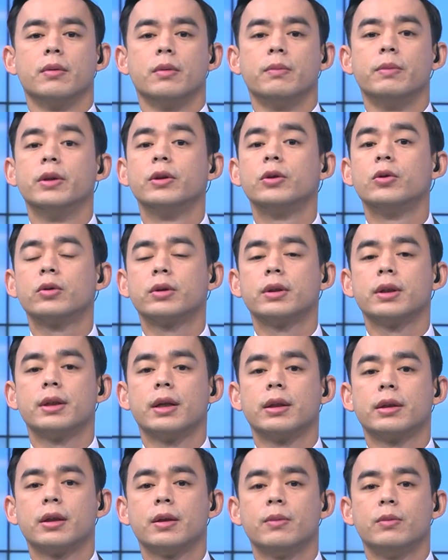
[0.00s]
membentuk
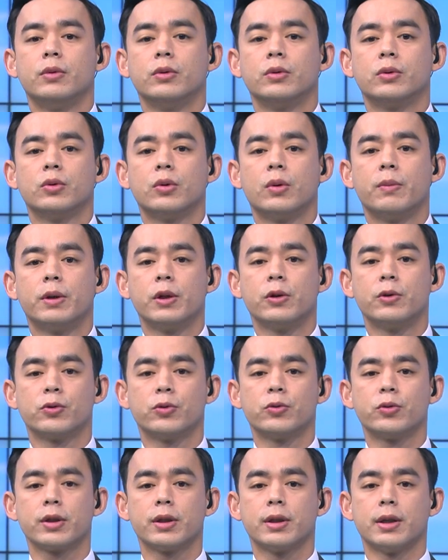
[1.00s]
tiga tim untuk
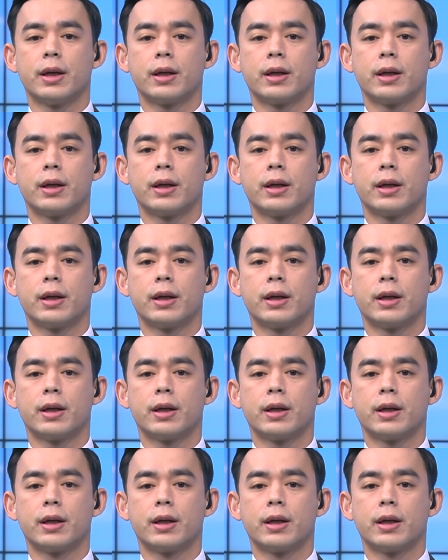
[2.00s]
menelusuri